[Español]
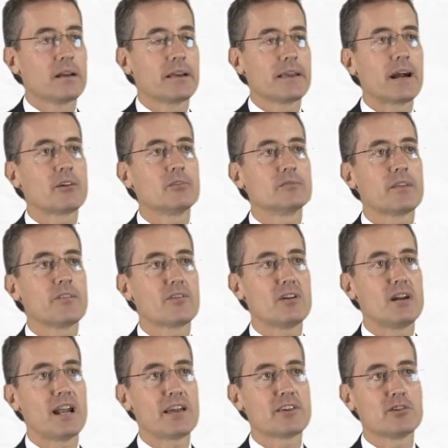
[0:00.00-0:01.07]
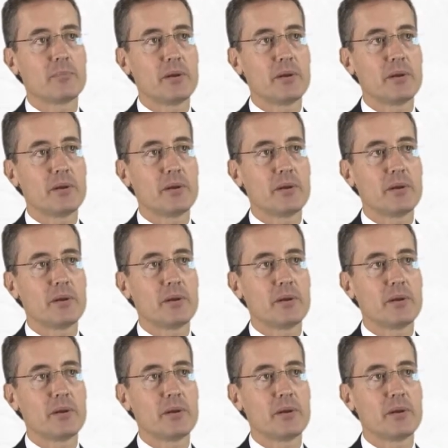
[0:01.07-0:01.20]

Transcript: que aconteció en el año